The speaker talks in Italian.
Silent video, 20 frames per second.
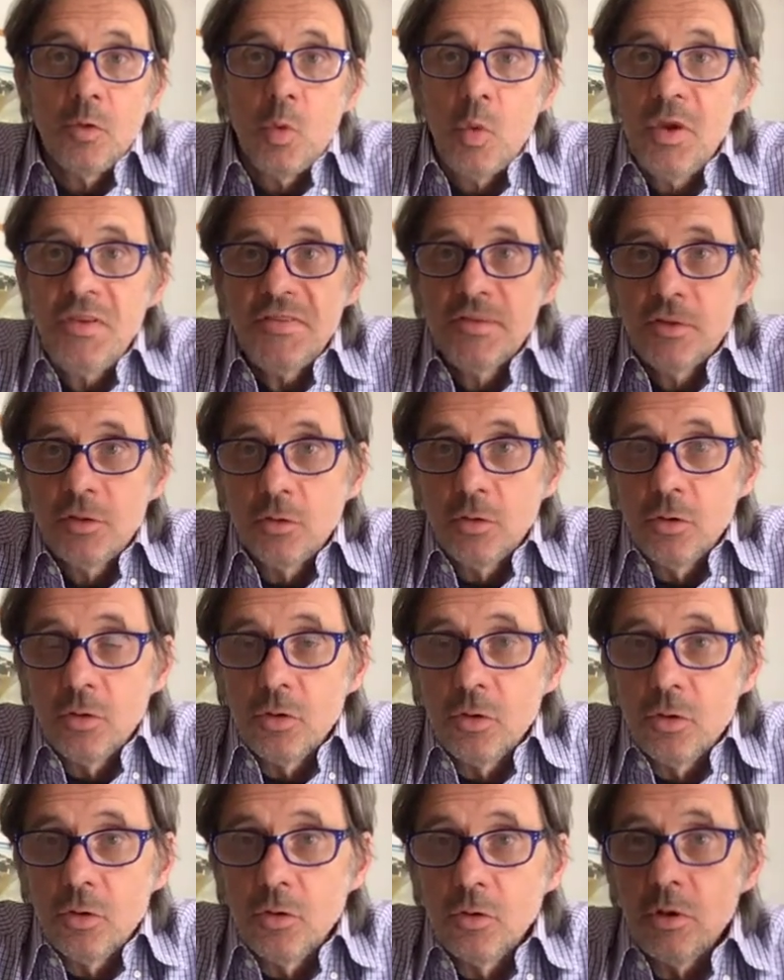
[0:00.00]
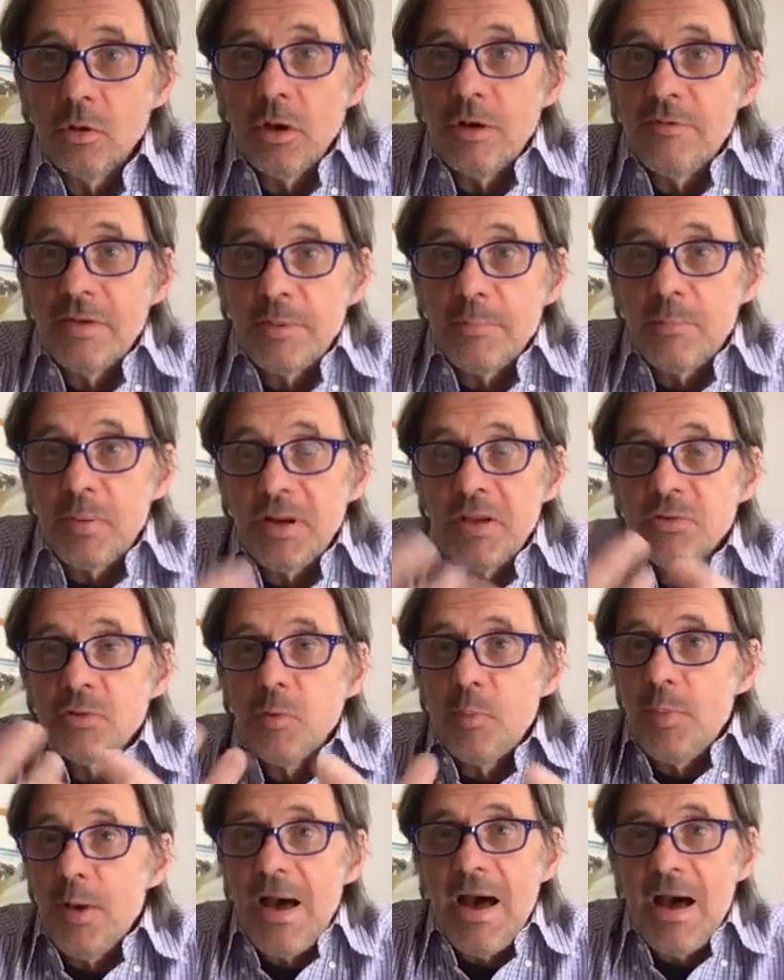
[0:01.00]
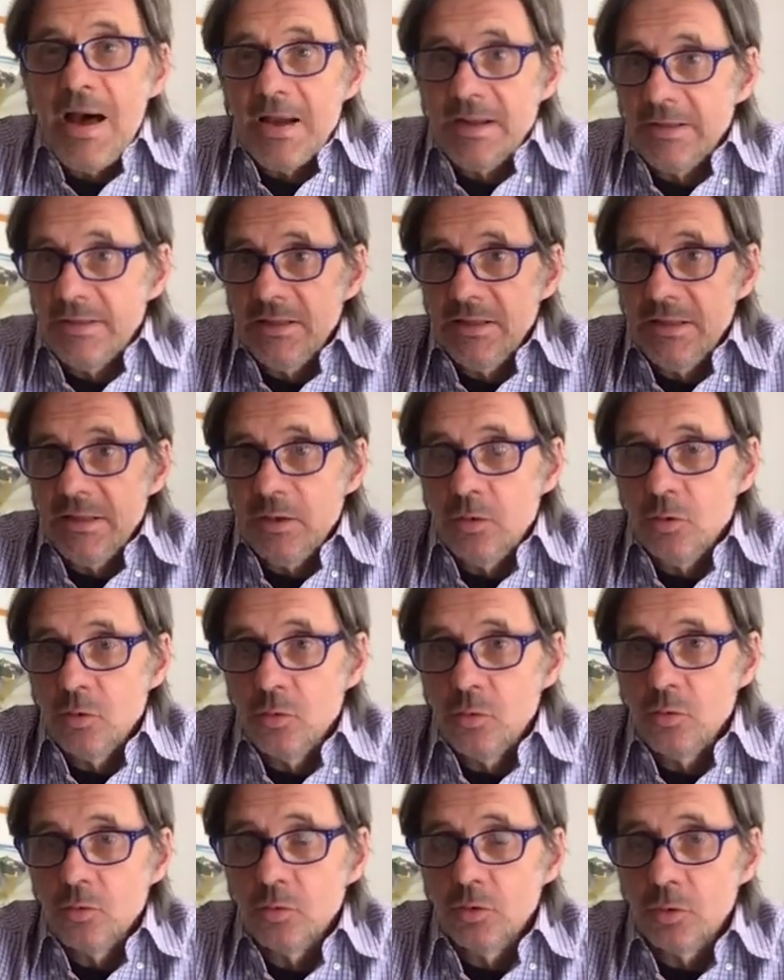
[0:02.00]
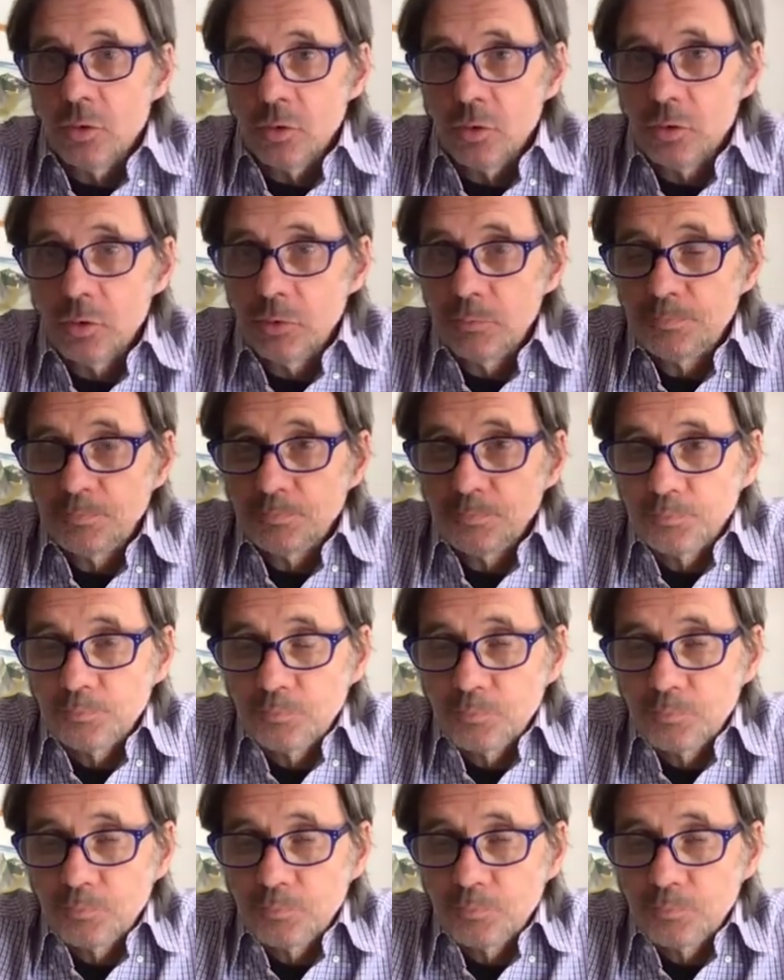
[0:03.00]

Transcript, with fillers: questo aver preso parte contro,